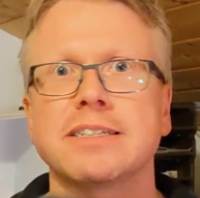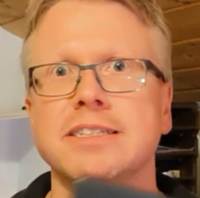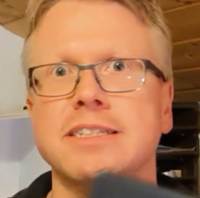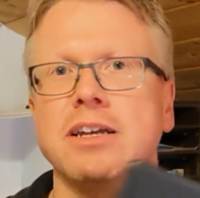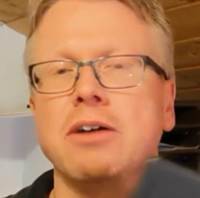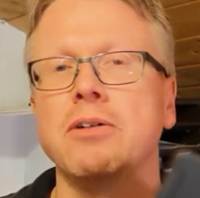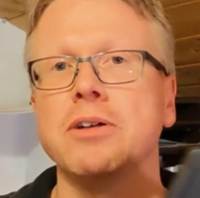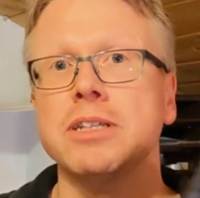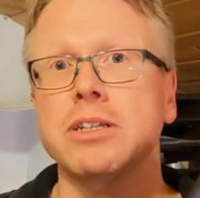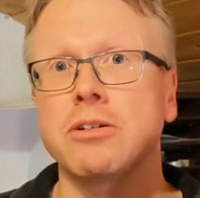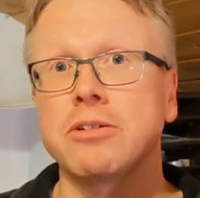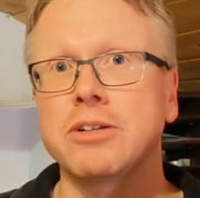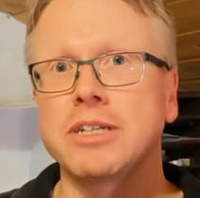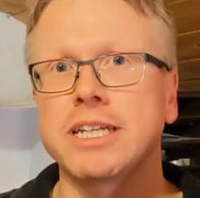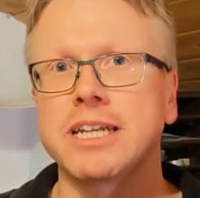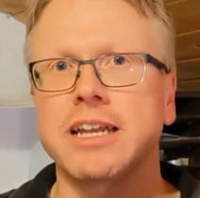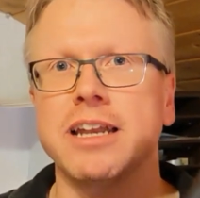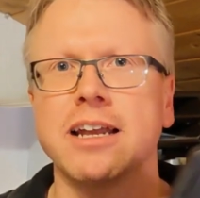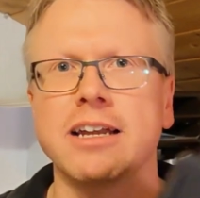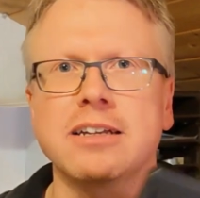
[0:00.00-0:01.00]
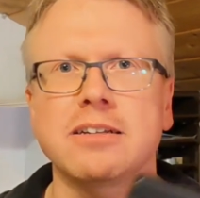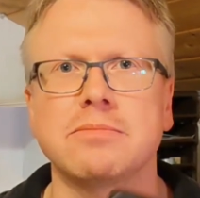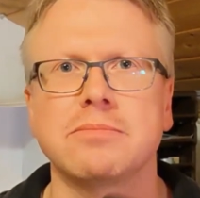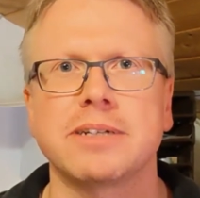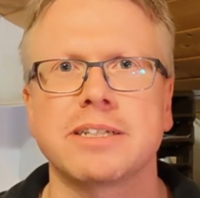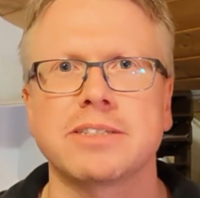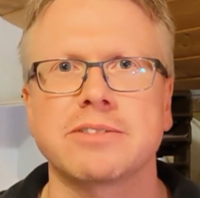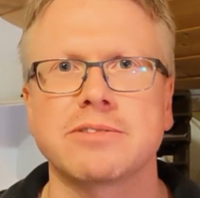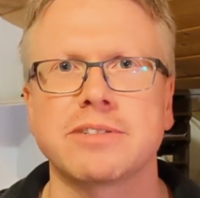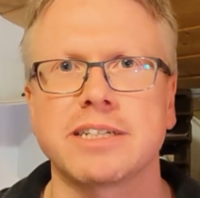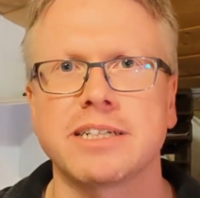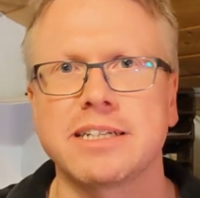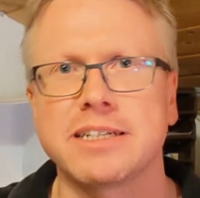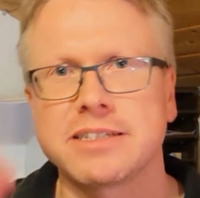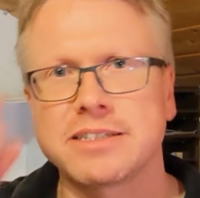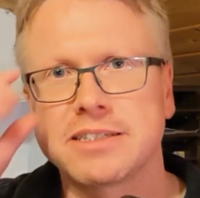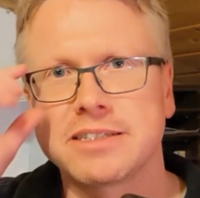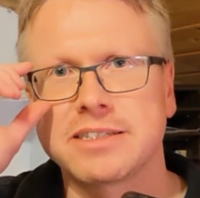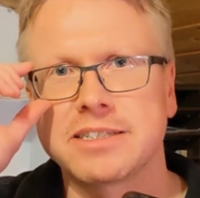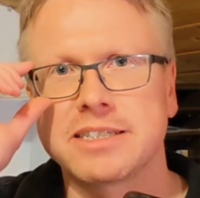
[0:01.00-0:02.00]
Das dauert auch nicht lange bei so einer
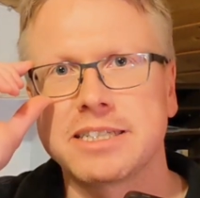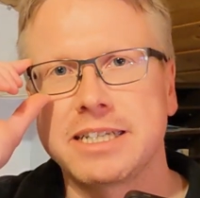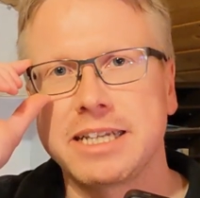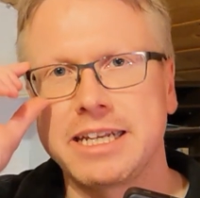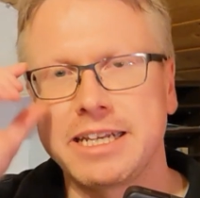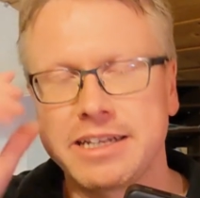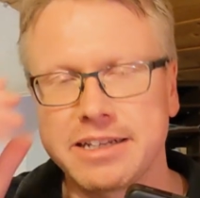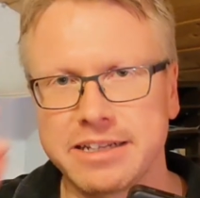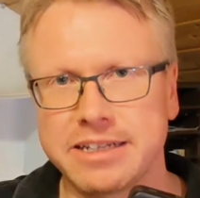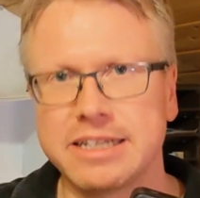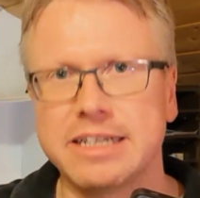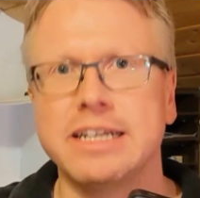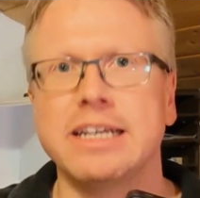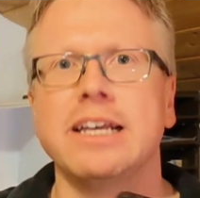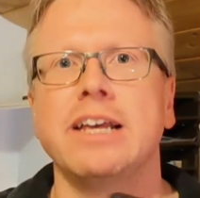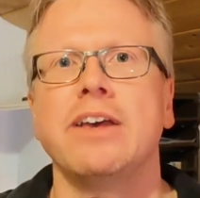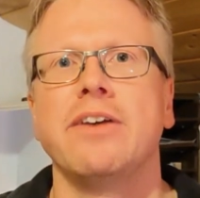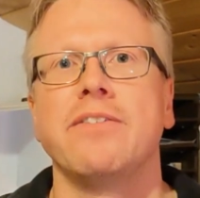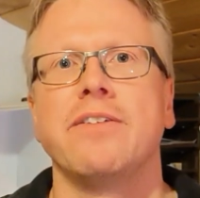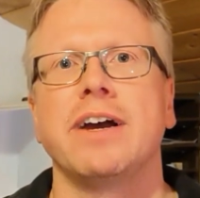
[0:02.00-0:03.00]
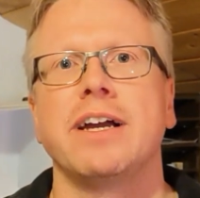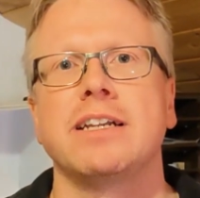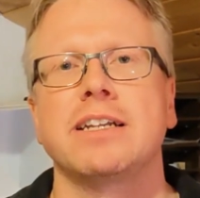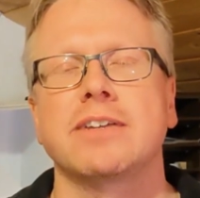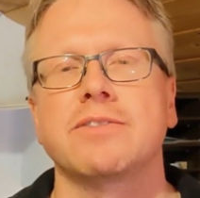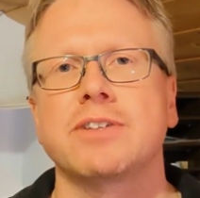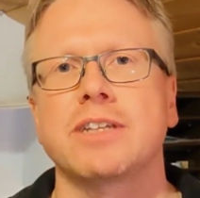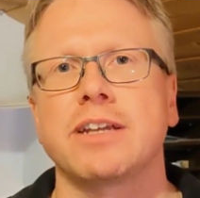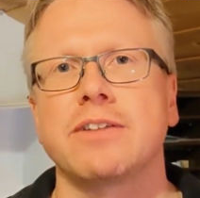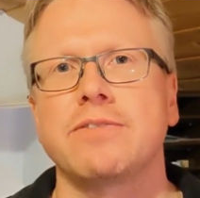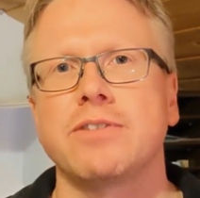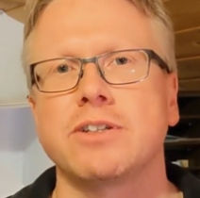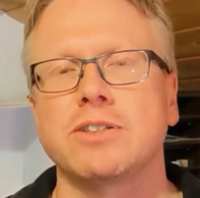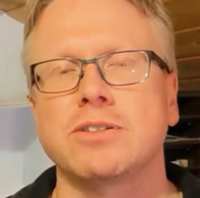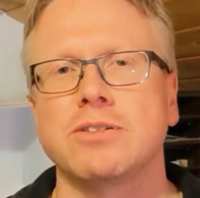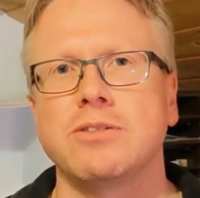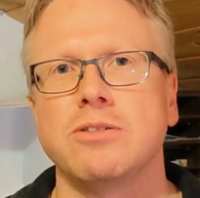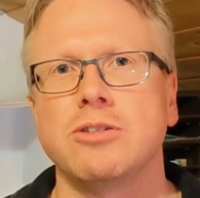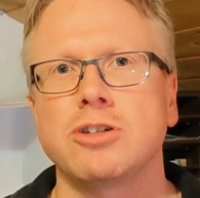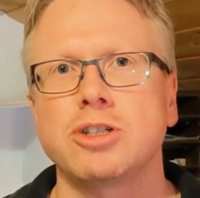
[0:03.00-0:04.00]
SSD, weil da wird einfach
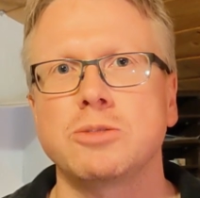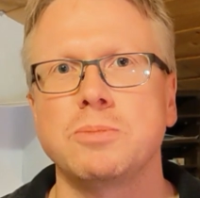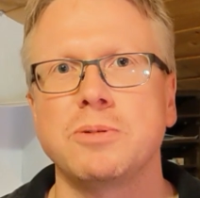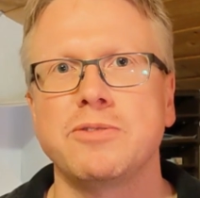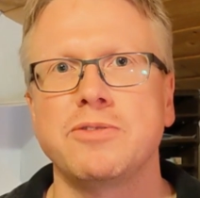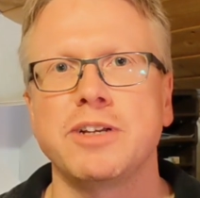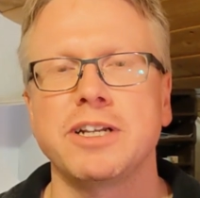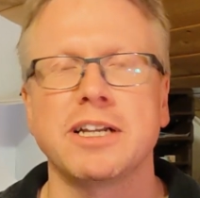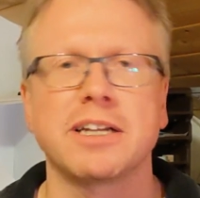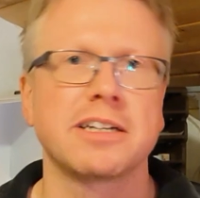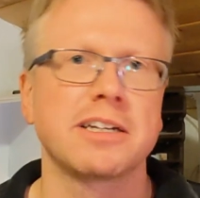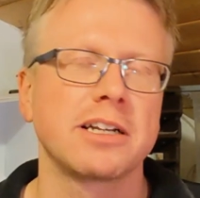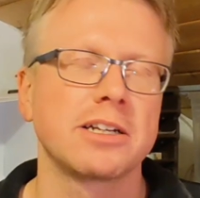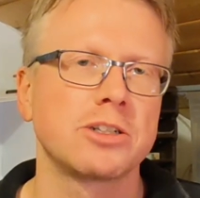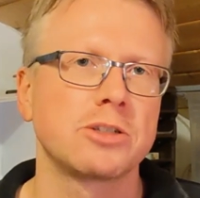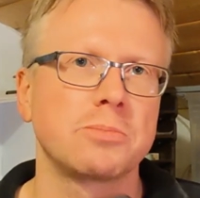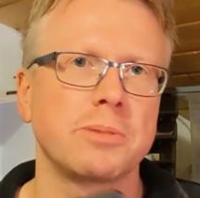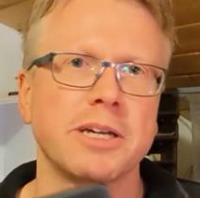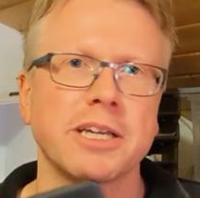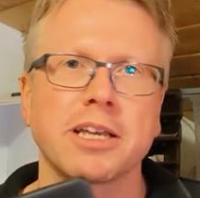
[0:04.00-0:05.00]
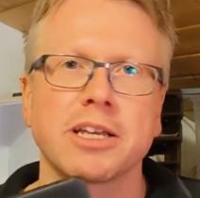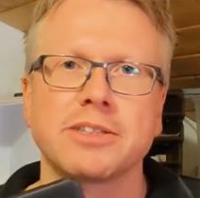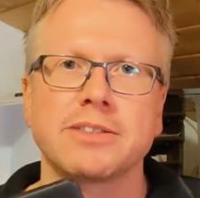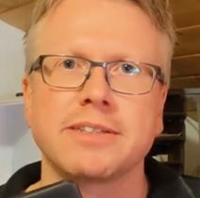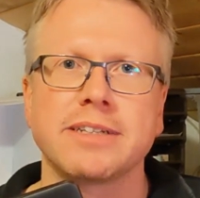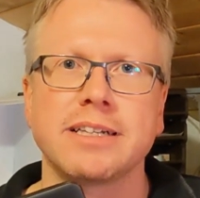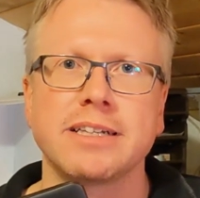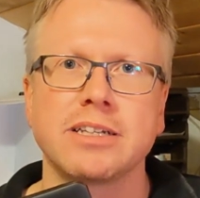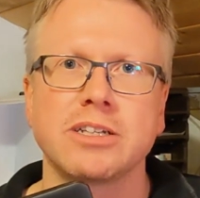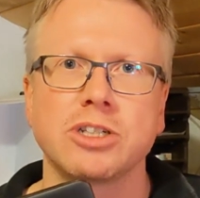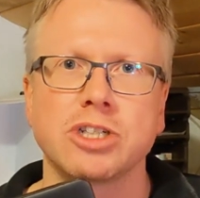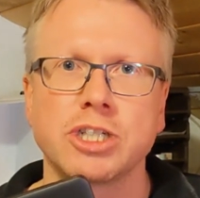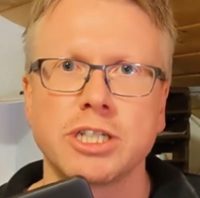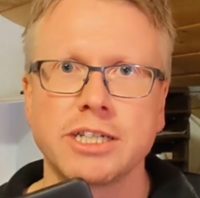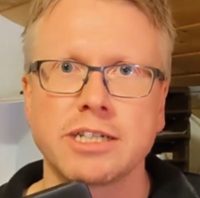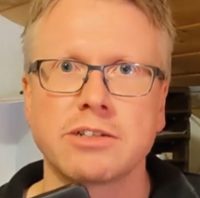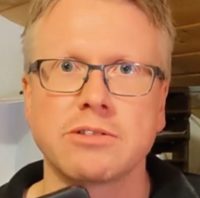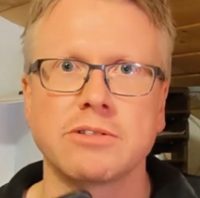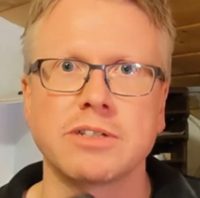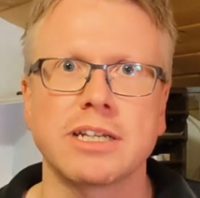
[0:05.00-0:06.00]
so ein Löschbefehl an alle Speicherzellen
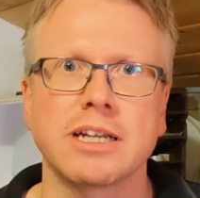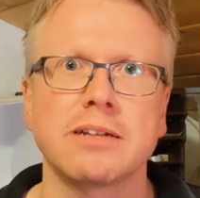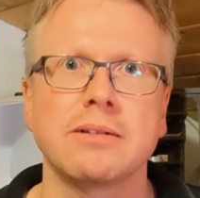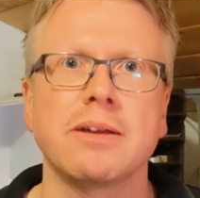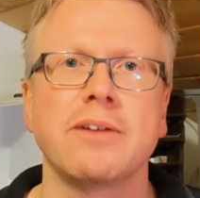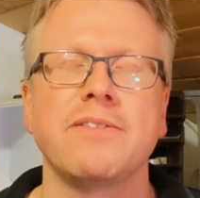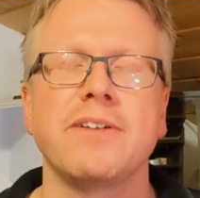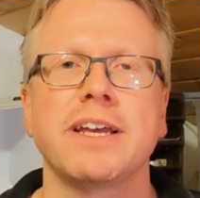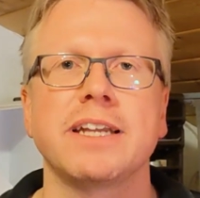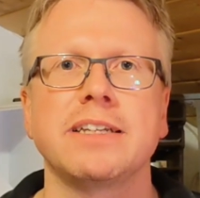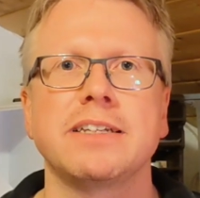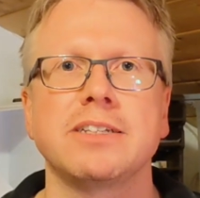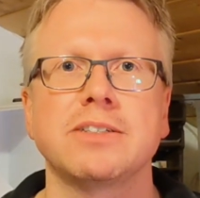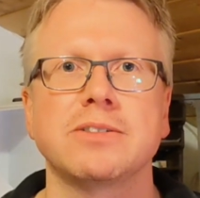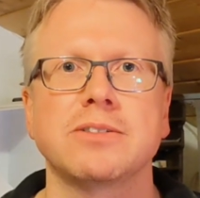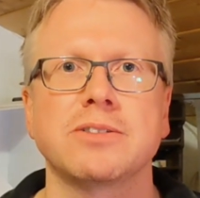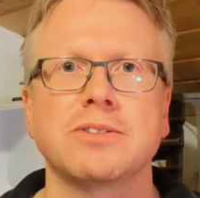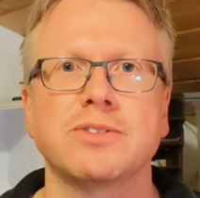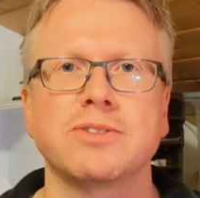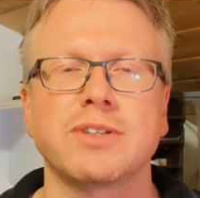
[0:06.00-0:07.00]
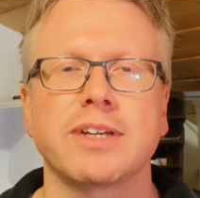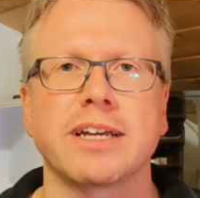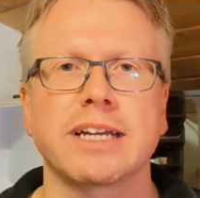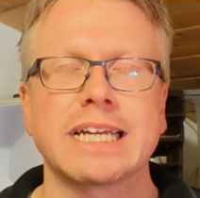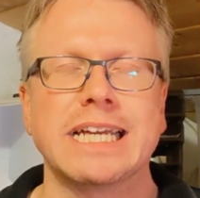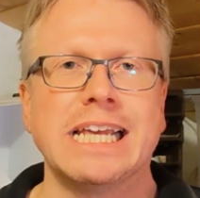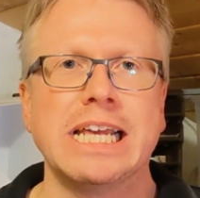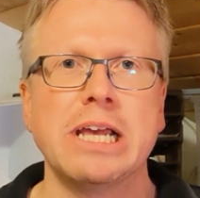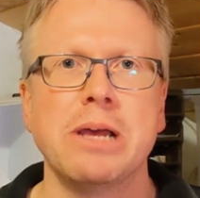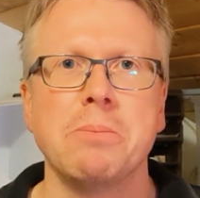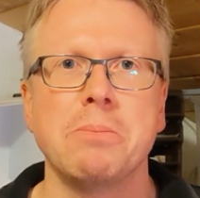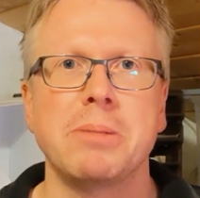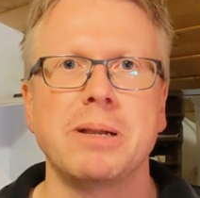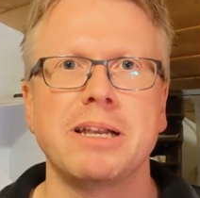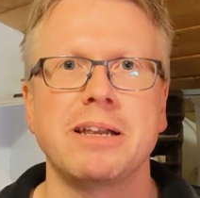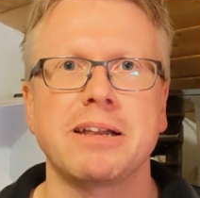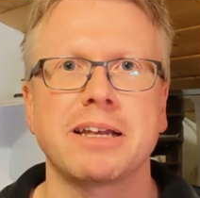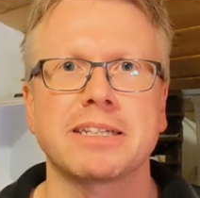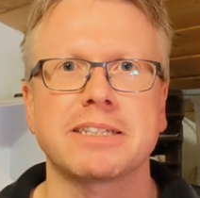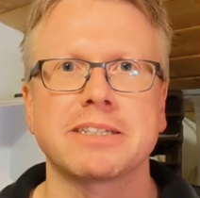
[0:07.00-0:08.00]
geschickt und dann werden die sozusagen
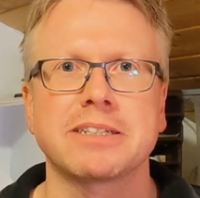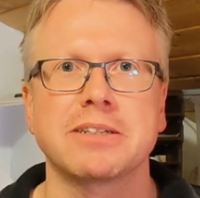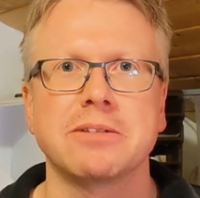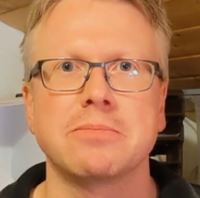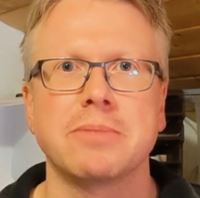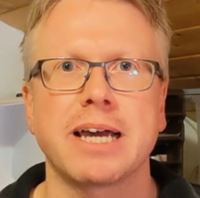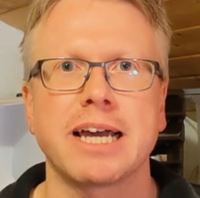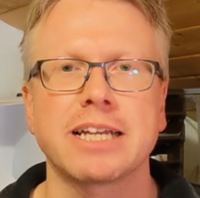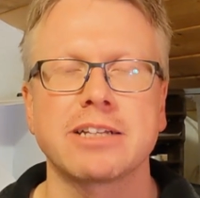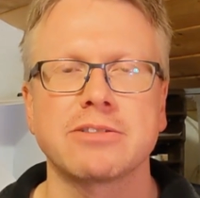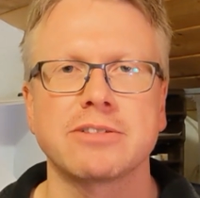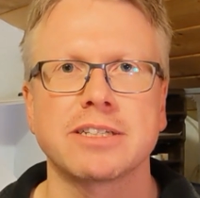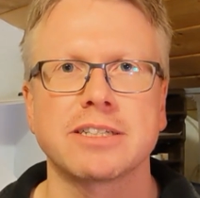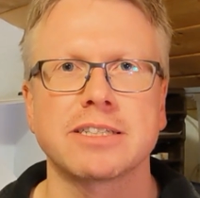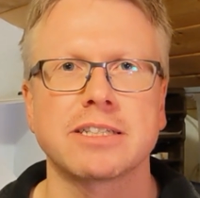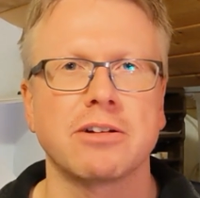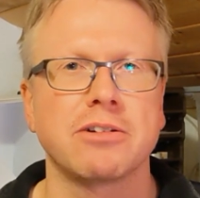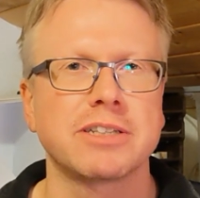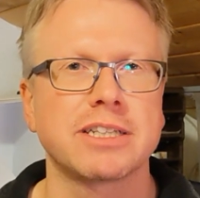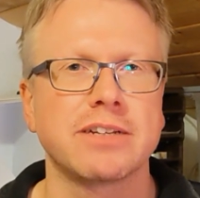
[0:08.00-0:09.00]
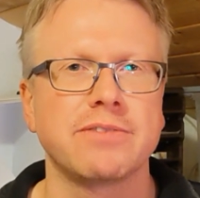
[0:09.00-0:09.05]
platt gemacht und das dauert